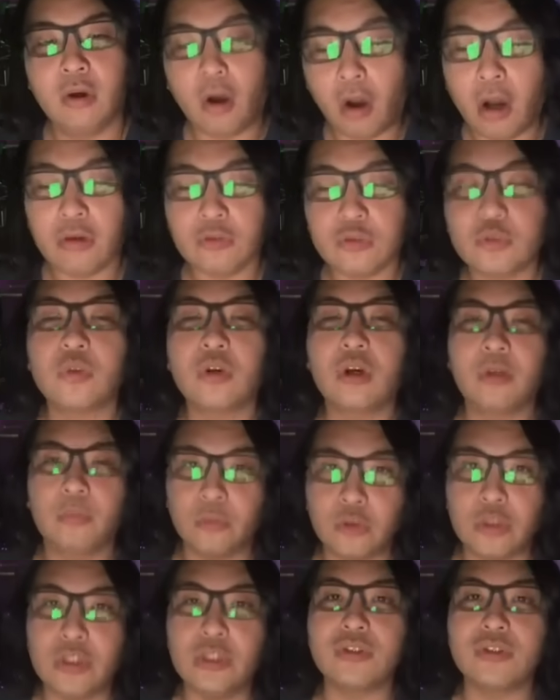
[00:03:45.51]
あ、それは
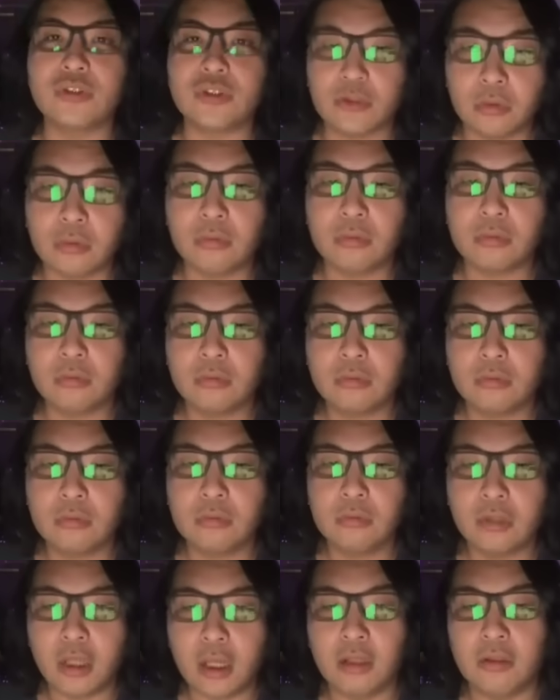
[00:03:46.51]
もういいっす
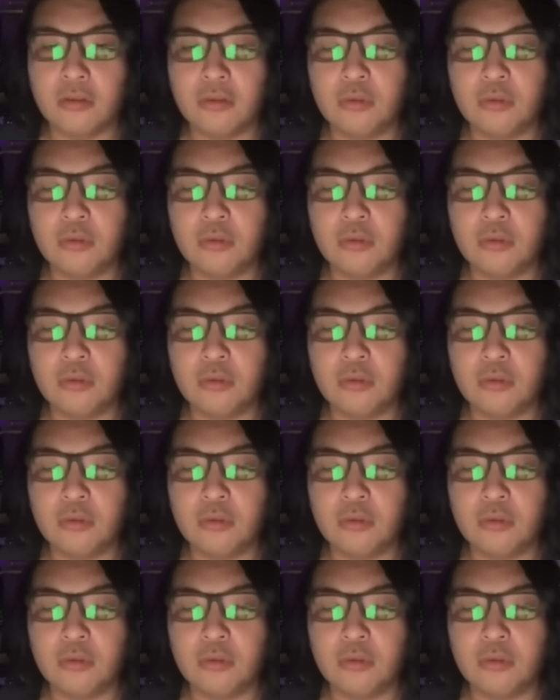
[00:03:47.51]
よ。って、